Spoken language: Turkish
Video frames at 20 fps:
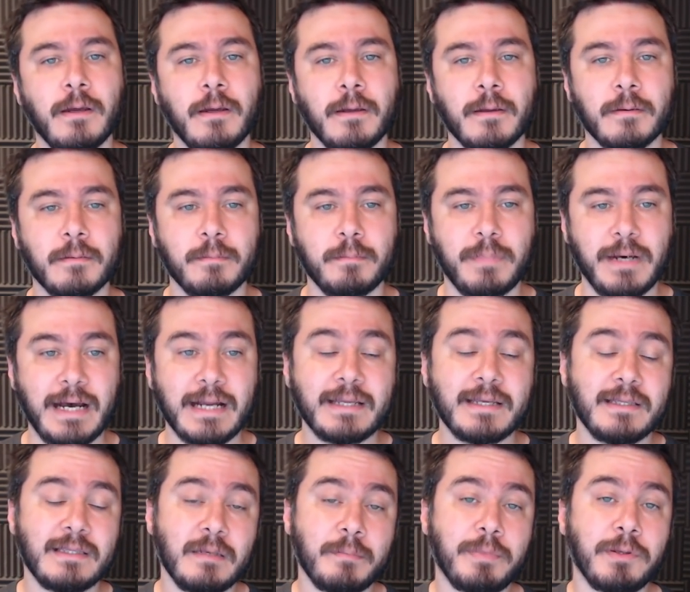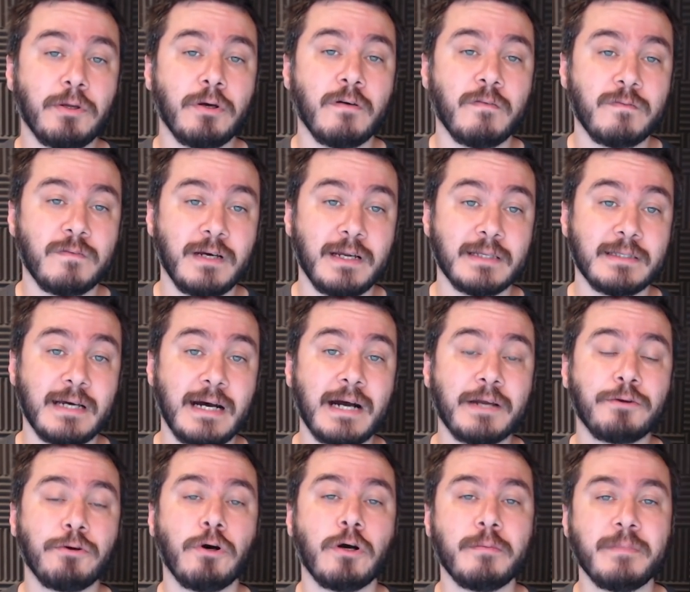belki de playoff'lara daha
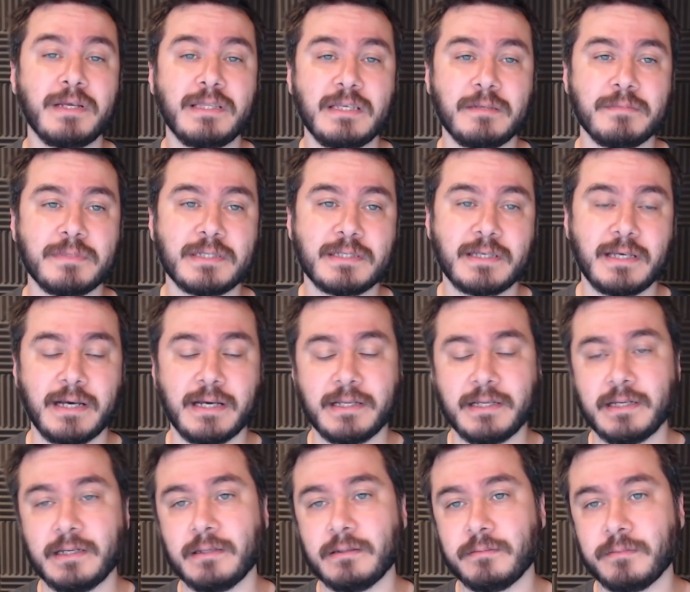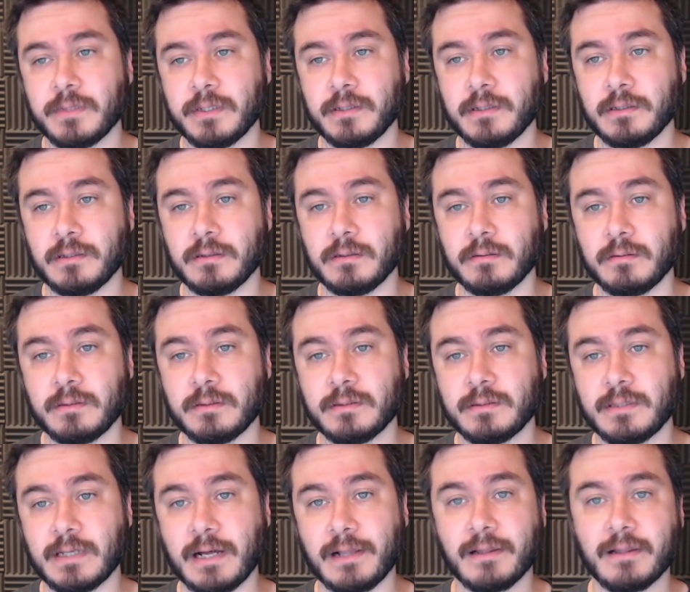görmediğimiz ki yani e,
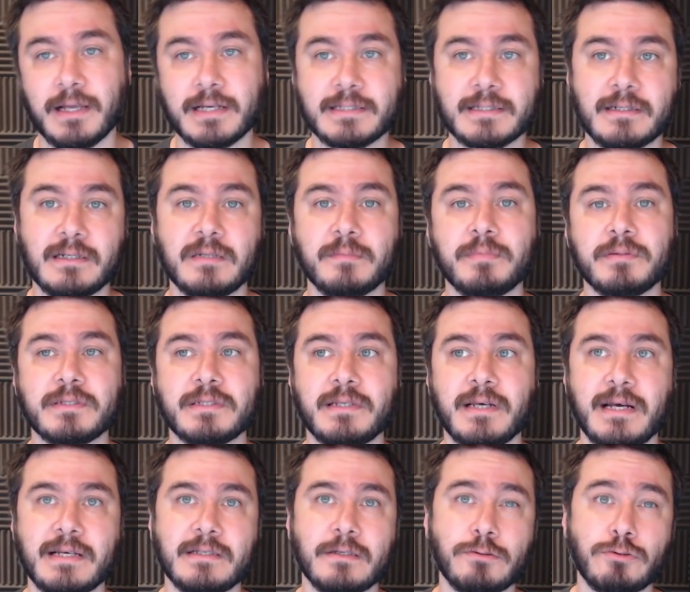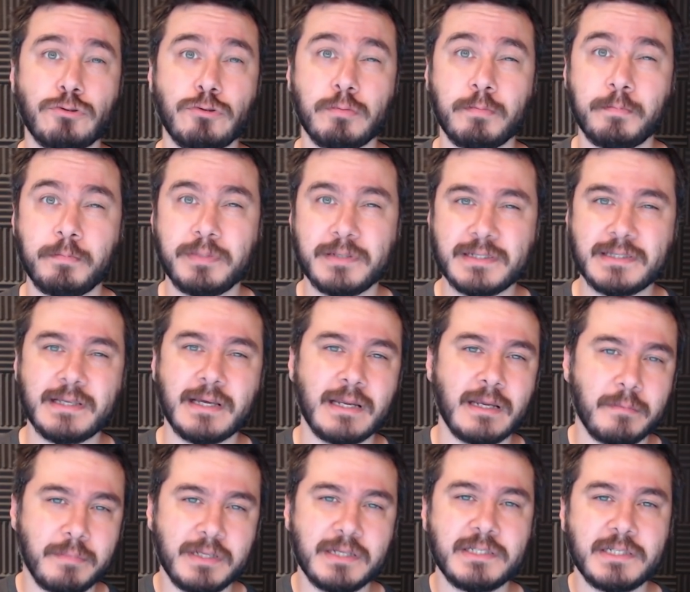Dallas Clippers sayesinde sürpriz
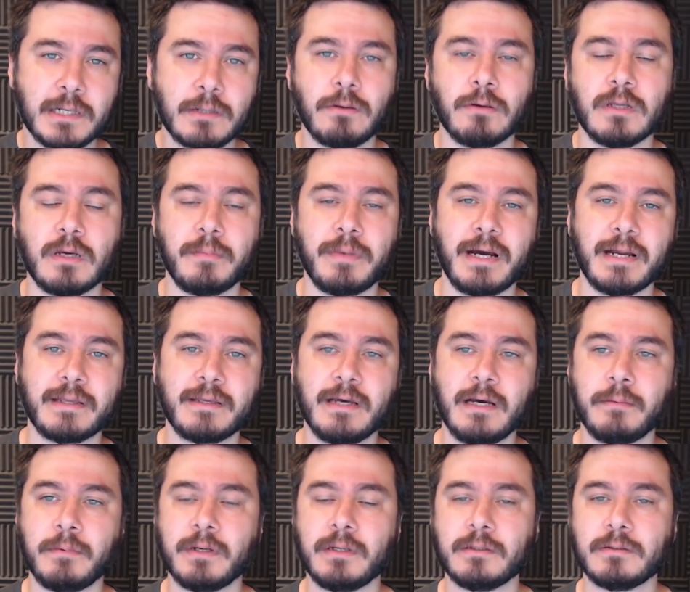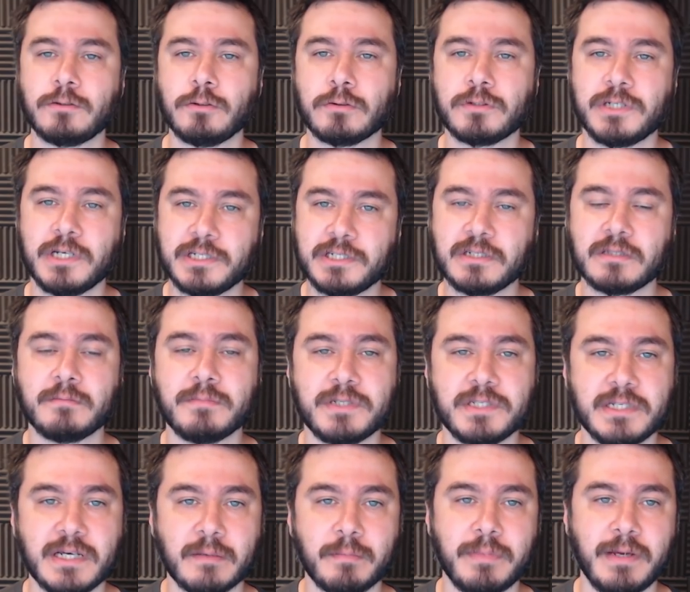denebilecek ona belki ama çok
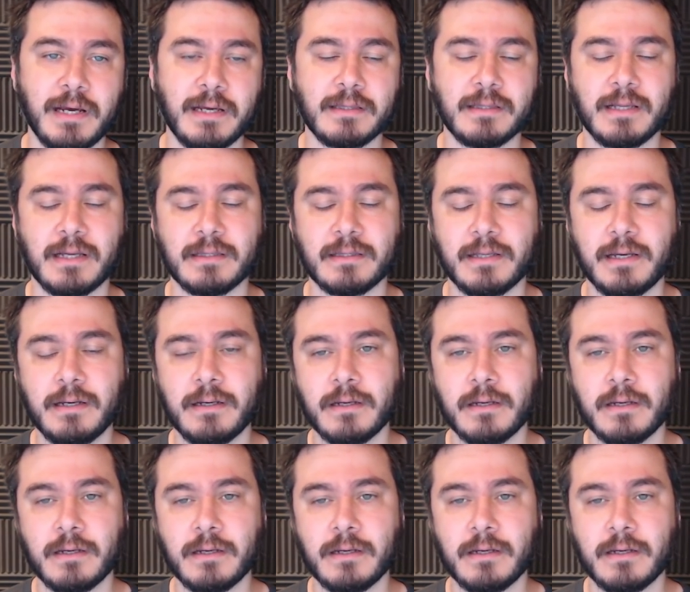şaşırtmayacak bir yandan da.